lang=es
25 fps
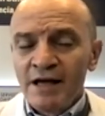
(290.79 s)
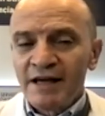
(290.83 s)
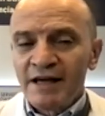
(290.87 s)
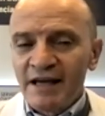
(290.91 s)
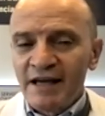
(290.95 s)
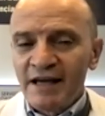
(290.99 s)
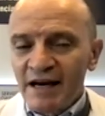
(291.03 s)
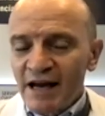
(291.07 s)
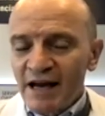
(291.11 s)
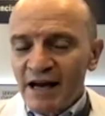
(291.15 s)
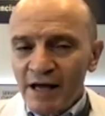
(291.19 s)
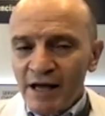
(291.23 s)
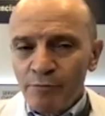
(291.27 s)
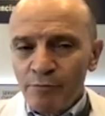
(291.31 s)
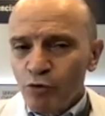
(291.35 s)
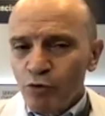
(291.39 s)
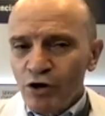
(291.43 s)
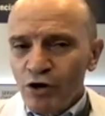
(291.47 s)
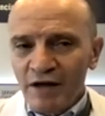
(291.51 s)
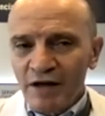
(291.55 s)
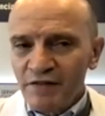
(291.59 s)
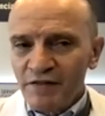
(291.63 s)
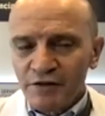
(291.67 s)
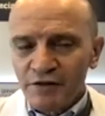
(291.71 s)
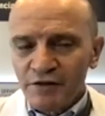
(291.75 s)
que en la
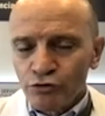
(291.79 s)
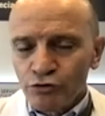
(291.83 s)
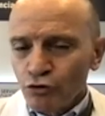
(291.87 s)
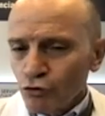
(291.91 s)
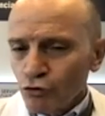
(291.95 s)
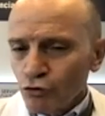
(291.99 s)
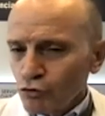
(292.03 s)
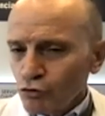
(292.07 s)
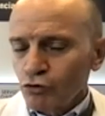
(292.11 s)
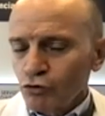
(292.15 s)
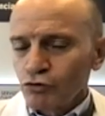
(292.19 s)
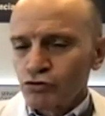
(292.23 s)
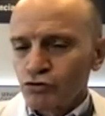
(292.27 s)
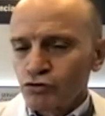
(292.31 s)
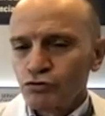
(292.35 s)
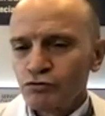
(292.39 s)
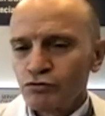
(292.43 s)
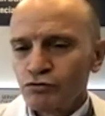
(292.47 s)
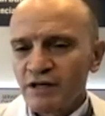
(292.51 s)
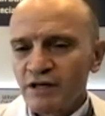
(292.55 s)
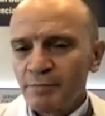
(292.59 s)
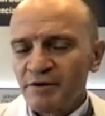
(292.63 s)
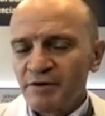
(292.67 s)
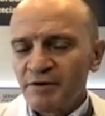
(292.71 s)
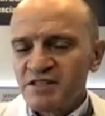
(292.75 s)
época de todo
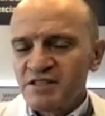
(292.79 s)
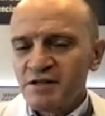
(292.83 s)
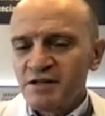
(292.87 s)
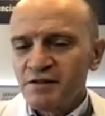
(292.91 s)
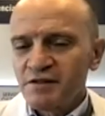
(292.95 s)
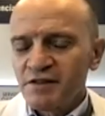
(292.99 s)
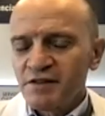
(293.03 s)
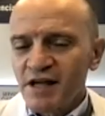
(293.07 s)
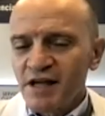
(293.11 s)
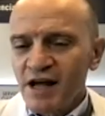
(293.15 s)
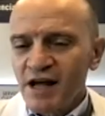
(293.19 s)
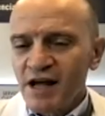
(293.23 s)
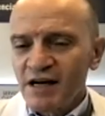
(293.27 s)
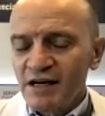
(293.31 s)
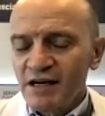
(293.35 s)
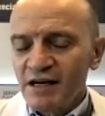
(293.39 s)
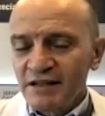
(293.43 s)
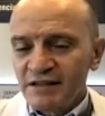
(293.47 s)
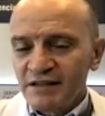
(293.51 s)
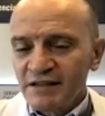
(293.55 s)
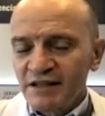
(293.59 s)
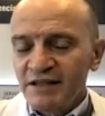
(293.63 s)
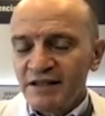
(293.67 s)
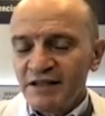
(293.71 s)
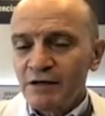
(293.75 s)
consulta presencial
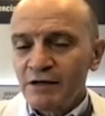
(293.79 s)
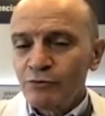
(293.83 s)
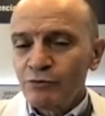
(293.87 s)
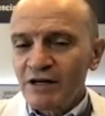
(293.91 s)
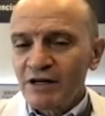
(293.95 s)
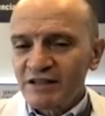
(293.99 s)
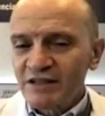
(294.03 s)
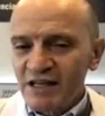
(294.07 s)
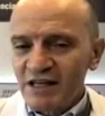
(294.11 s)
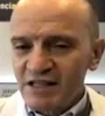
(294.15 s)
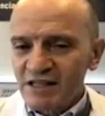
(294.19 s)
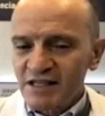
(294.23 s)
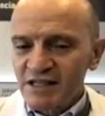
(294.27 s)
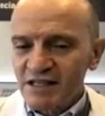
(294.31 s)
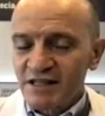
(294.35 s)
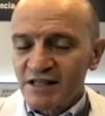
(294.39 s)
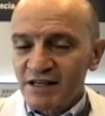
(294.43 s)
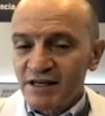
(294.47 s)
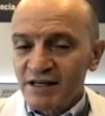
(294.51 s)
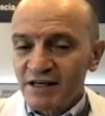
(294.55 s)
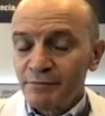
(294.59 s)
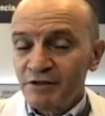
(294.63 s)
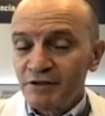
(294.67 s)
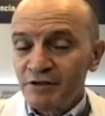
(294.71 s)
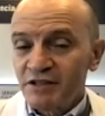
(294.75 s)
tenían una tasa de
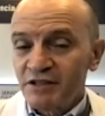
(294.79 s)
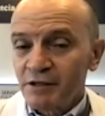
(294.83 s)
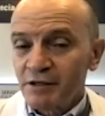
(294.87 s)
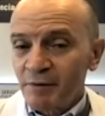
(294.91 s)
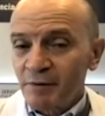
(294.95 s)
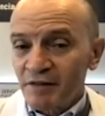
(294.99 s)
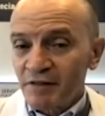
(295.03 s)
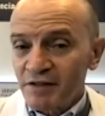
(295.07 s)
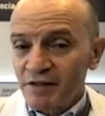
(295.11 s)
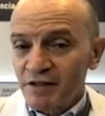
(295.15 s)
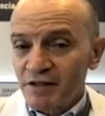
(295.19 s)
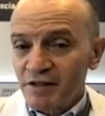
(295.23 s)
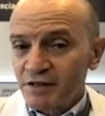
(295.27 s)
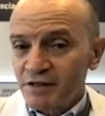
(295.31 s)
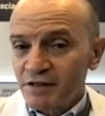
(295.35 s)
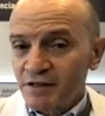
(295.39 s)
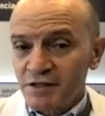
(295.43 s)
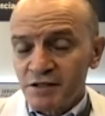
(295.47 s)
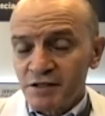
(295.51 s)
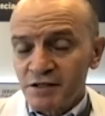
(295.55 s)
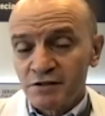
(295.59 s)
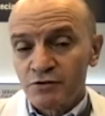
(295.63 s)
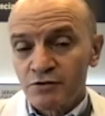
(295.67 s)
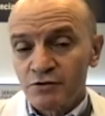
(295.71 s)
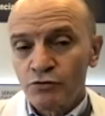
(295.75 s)
remitir
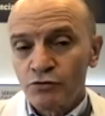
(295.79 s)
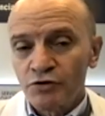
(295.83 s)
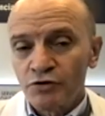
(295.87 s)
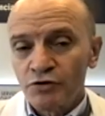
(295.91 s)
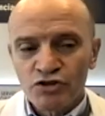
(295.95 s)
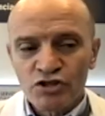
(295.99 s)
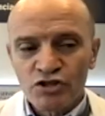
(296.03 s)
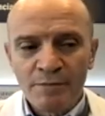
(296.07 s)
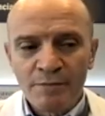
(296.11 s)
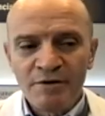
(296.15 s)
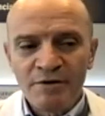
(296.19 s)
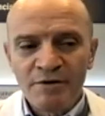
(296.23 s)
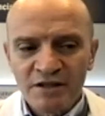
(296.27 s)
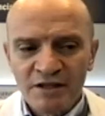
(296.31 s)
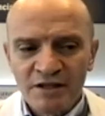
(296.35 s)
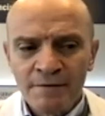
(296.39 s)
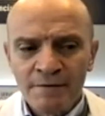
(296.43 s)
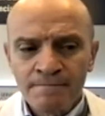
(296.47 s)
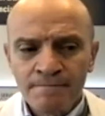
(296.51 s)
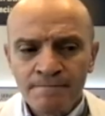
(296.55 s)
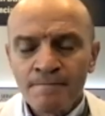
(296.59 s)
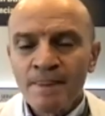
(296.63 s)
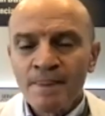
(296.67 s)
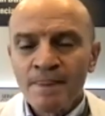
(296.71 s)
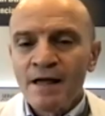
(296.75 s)
pacientes,
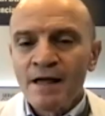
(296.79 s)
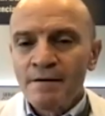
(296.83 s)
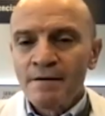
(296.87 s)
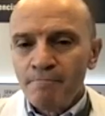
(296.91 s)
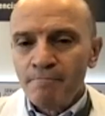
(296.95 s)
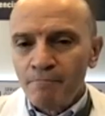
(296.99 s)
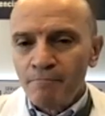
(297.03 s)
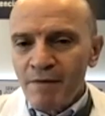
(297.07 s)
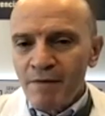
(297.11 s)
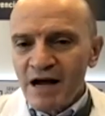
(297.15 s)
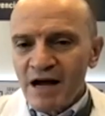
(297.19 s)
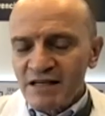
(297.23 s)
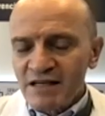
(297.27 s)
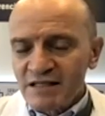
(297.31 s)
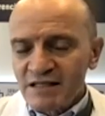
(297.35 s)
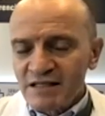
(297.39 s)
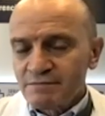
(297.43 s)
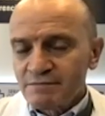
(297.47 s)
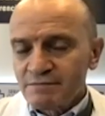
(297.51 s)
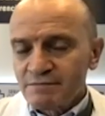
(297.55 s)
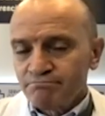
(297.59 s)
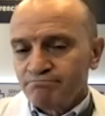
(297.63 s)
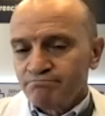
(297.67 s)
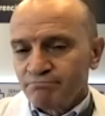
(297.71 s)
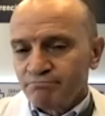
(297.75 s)
curiosamente, más
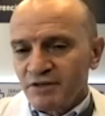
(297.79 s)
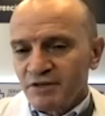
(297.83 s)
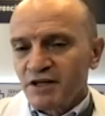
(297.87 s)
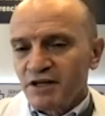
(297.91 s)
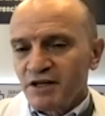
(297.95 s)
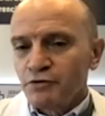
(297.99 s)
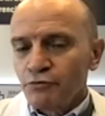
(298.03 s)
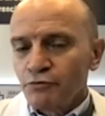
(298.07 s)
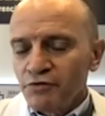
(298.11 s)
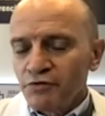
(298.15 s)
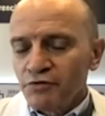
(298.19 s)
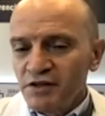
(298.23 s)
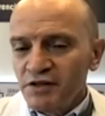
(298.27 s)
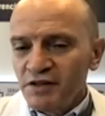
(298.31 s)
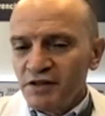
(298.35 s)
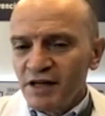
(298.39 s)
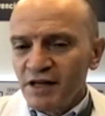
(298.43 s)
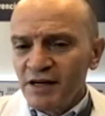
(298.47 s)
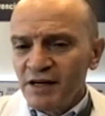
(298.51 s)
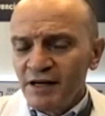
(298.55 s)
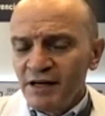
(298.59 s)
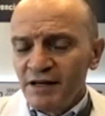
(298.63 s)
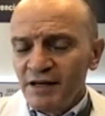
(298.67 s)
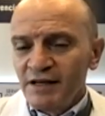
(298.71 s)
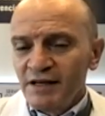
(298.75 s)

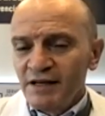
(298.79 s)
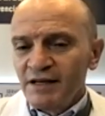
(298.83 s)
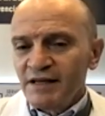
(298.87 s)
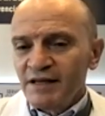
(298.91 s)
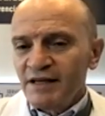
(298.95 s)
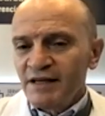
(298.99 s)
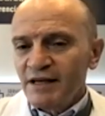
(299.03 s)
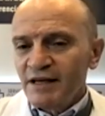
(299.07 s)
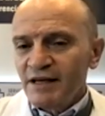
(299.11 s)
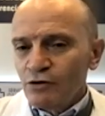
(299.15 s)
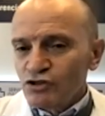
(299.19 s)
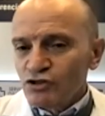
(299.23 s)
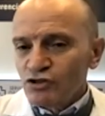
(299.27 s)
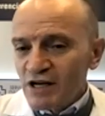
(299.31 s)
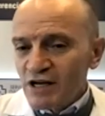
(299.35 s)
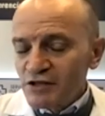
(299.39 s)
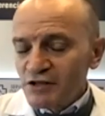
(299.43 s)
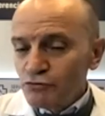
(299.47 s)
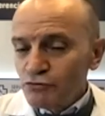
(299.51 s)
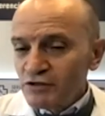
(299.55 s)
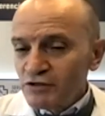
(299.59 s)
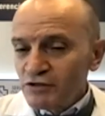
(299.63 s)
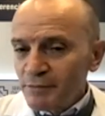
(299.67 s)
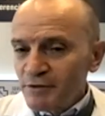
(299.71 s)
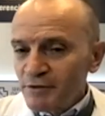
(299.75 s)
reducida que los
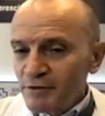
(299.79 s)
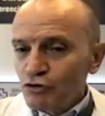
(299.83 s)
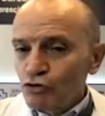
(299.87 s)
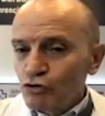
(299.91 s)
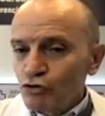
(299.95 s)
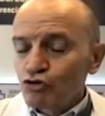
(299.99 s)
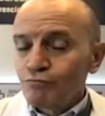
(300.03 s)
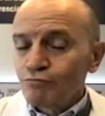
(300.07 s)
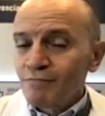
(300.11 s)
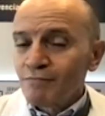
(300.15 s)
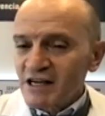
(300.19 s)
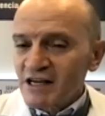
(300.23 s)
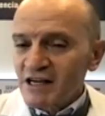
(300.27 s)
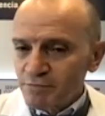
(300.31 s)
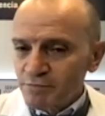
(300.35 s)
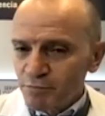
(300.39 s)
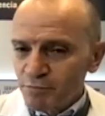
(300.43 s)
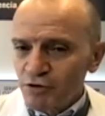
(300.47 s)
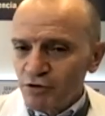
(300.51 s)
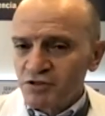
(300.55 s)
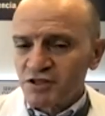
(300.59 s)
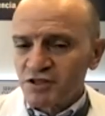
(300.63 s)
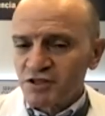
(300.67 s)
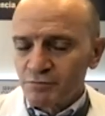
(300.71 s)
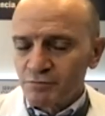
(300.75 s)
ayuntamientos más
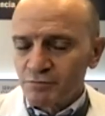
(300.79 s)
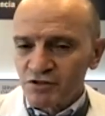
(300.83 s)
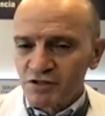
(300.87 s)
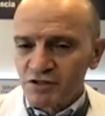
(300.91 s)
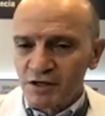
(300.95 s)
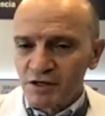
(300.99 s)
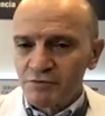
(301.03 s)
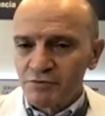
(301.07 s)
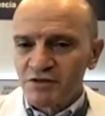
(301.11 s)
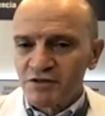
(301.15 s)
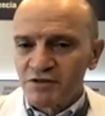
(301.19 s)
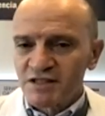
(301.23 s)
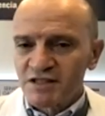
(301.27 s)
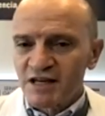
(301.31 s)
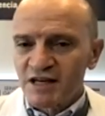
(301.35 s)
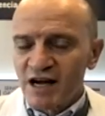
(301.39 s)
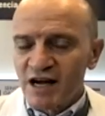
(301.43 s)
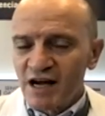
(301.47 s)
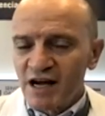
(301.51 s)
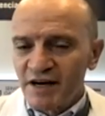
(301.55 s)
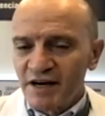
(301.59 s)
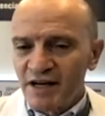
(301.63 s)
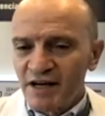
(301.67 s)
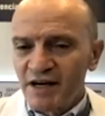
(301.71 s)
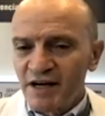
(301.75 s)
próximos a nuestra
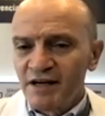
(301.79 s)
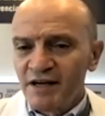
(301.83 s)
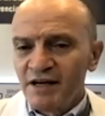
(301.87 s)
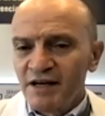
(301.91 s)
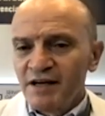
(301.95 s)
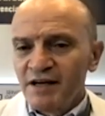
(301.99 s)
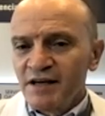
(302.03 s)
área.